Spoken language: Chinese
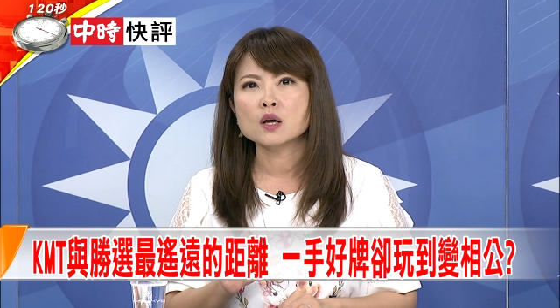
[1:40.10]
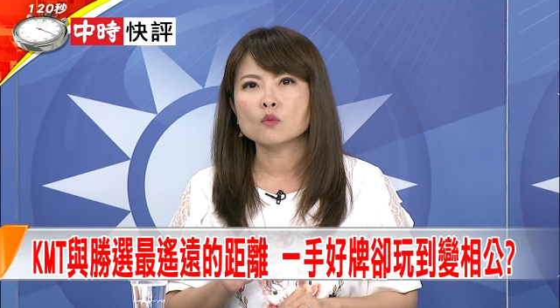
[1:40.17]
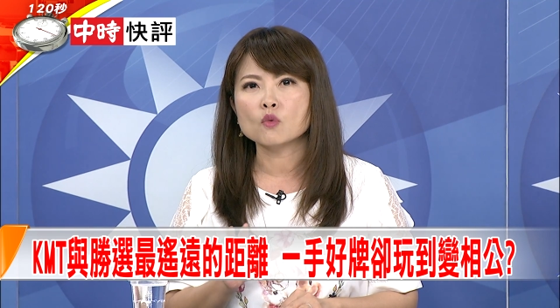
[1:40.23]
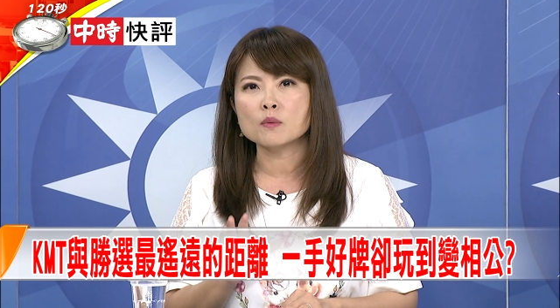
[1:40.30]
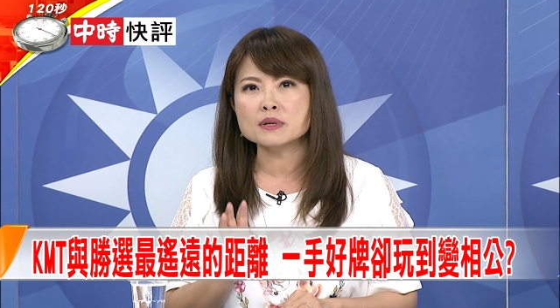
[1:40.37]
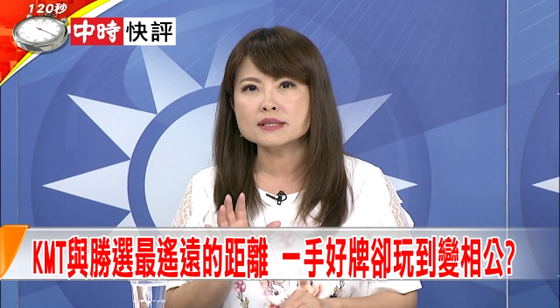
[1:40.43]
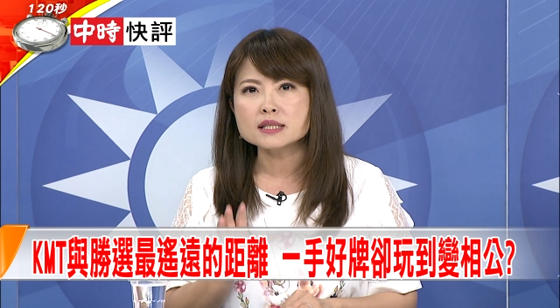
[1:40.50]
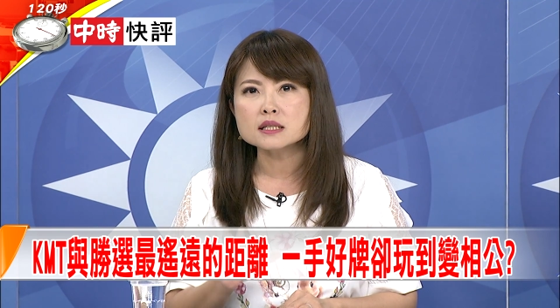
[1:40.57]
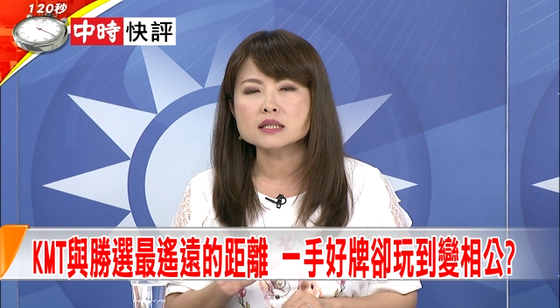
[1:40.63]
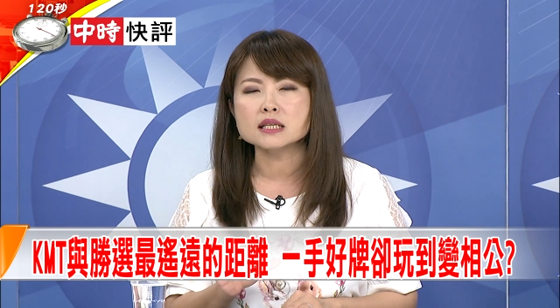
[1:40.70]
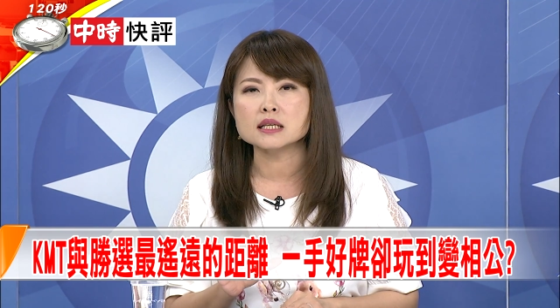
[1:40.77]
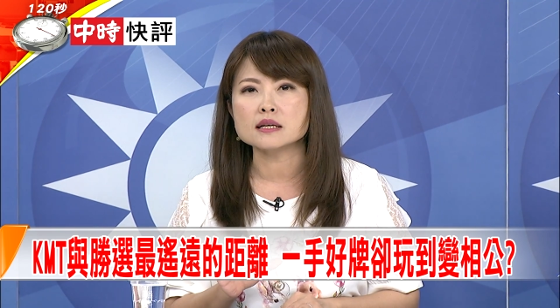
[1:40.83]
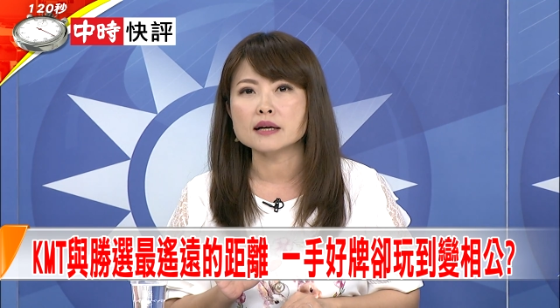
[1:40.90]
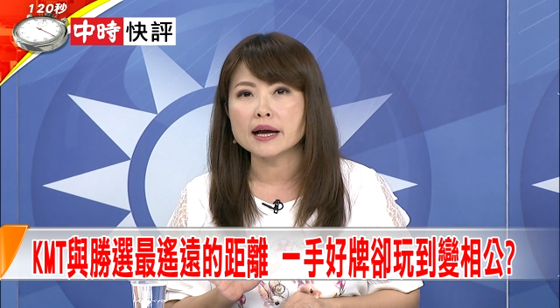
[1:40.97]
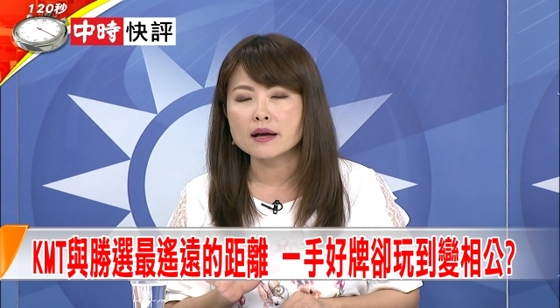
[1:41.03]
我们自己
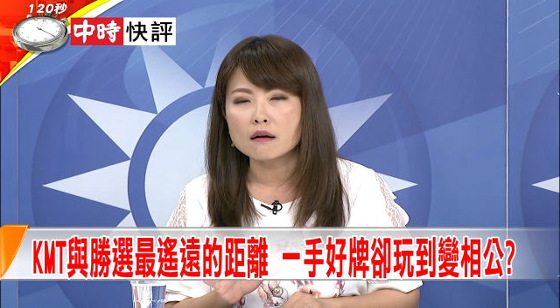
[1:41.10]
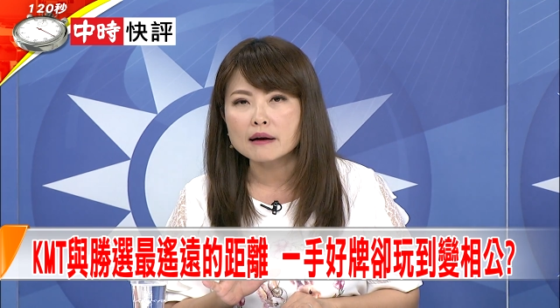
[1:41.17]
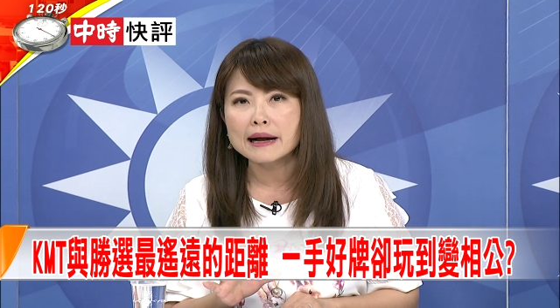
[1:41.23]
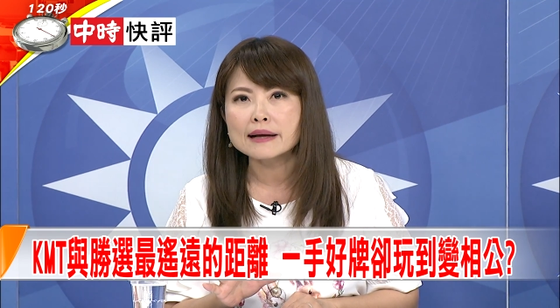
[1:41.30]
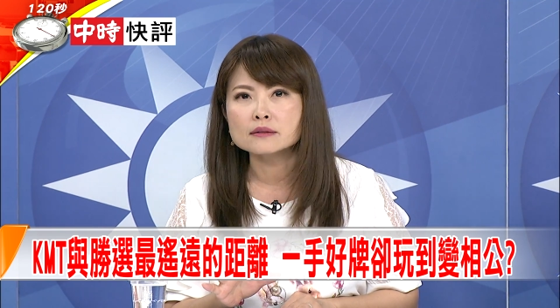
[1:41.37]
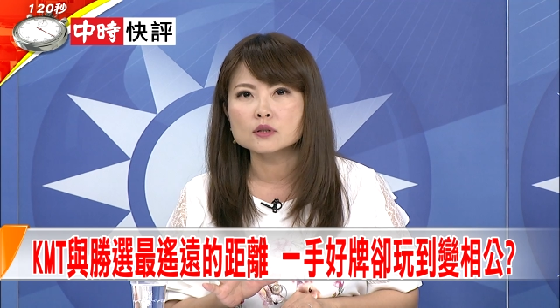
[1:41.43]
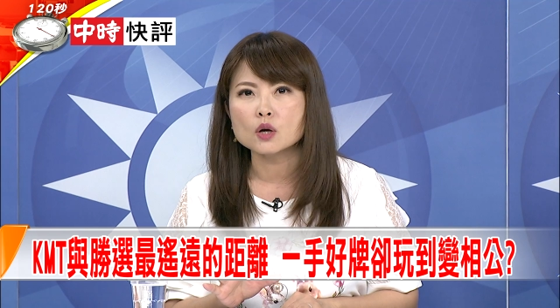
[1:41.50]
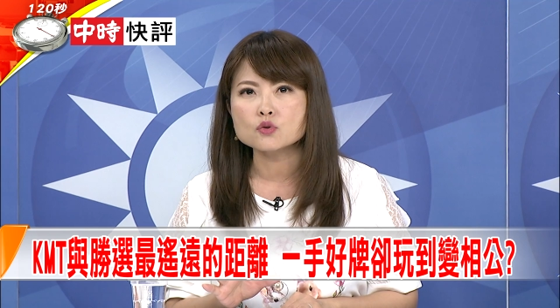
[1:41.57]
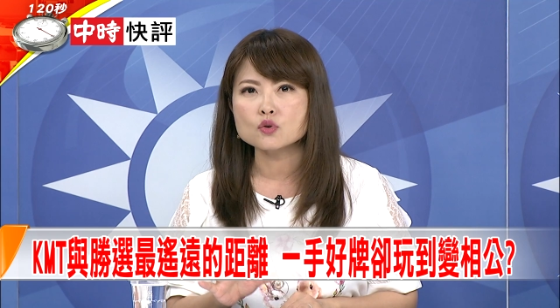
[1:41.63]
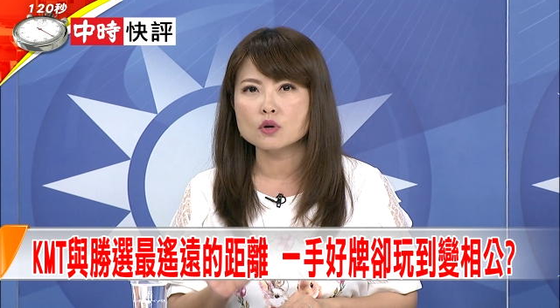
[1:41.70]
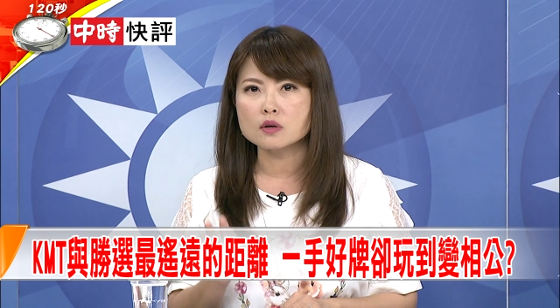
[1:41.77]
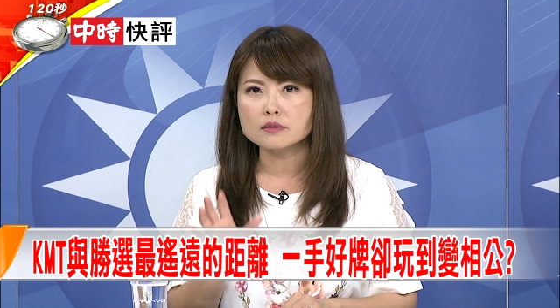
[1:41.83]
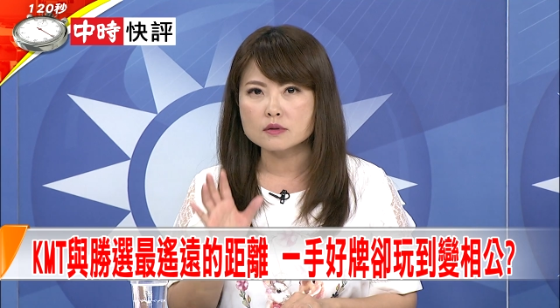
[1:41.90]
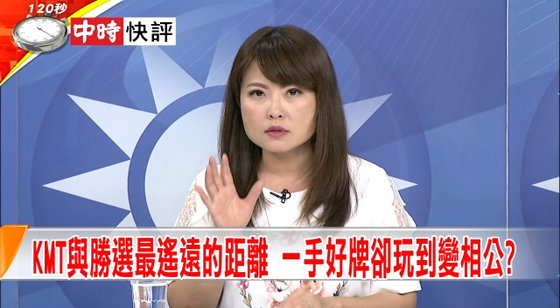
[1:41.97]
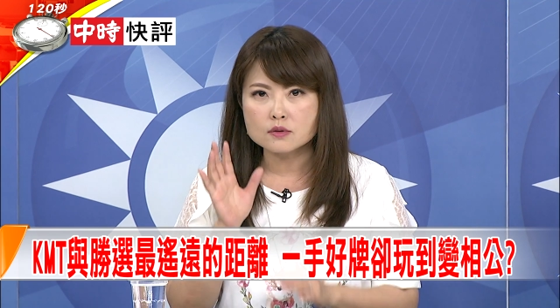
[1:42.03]
应该要看到，
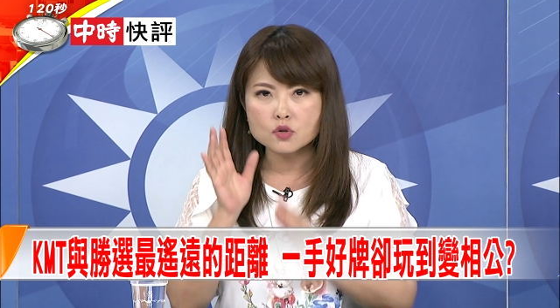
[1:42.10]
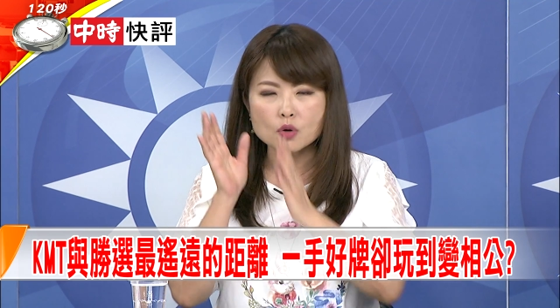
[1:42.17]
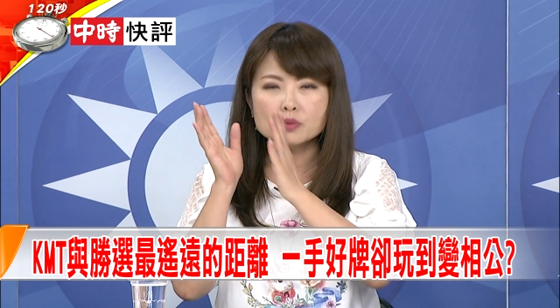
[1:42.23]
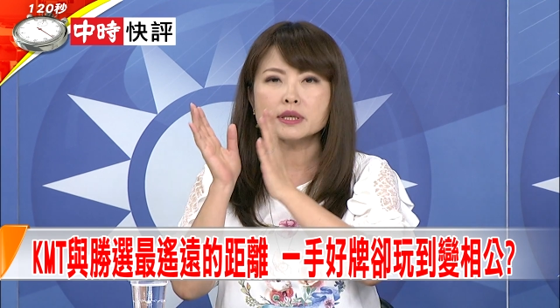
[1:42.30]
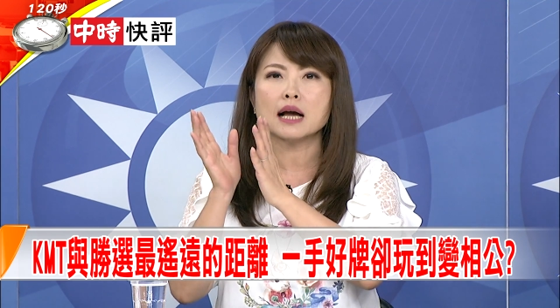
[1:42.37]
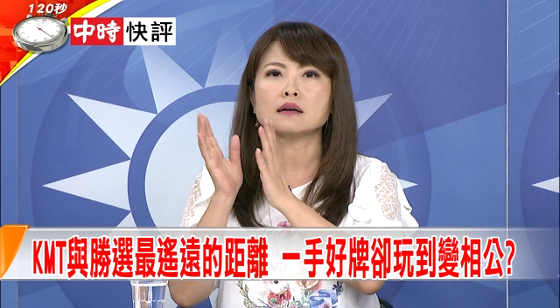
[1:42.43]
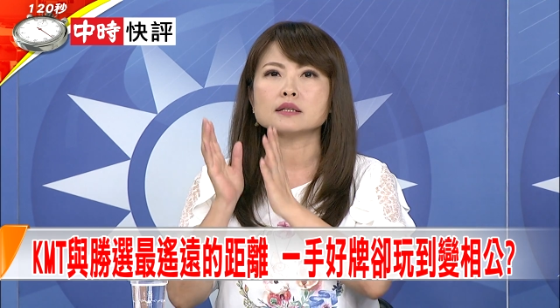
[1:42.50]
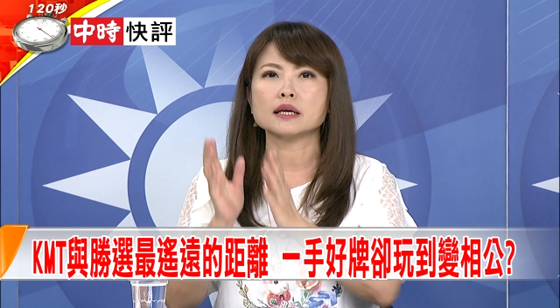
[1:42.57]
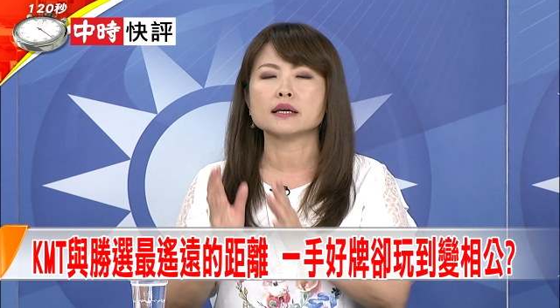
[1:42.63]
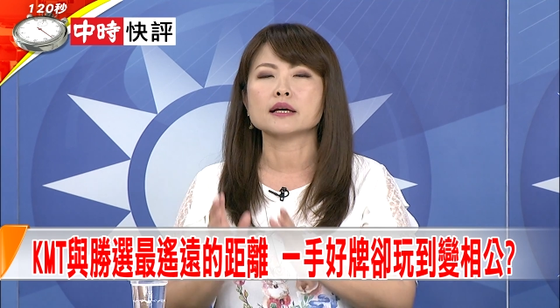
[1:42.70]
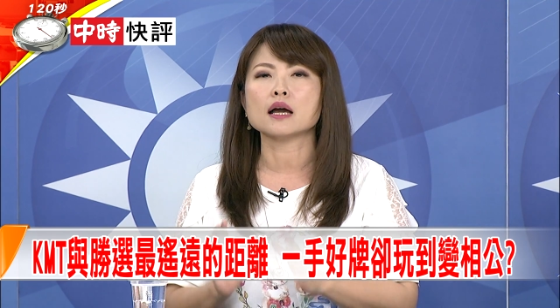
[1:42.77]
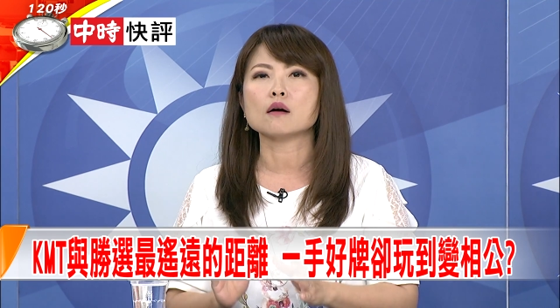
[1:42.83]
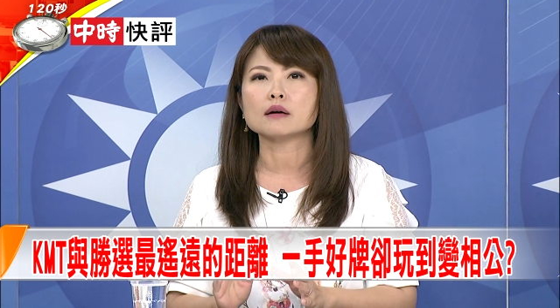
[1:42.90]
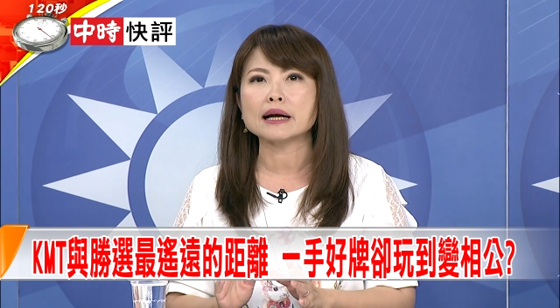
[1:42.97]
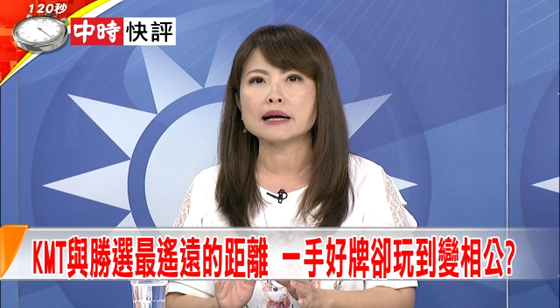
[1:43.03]
说中央也应该
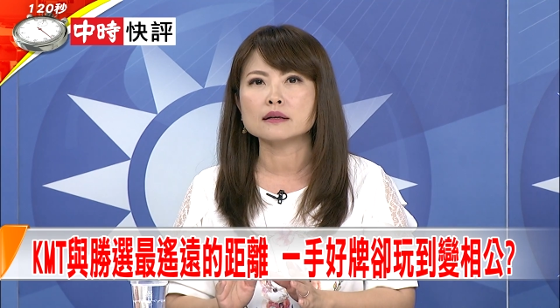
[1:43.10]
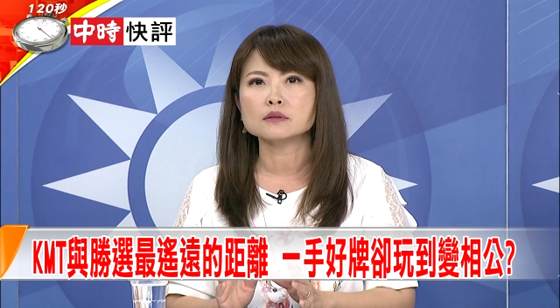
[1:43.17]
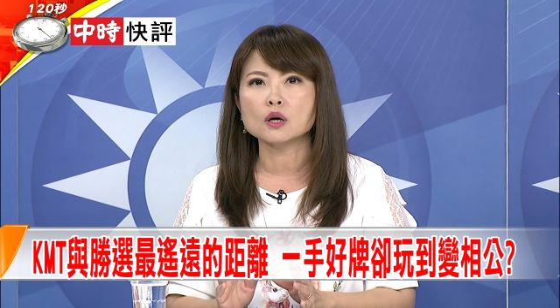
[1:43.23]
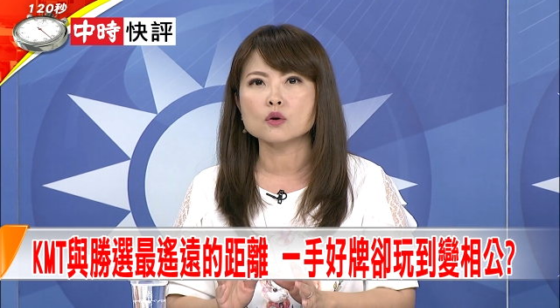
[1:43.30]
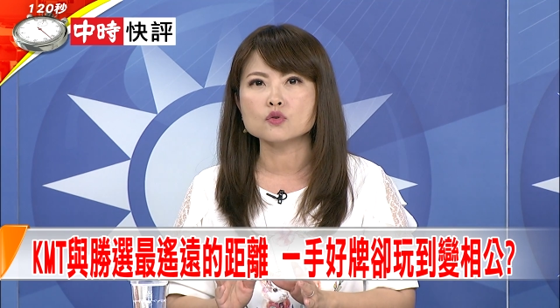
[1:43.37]
要看到，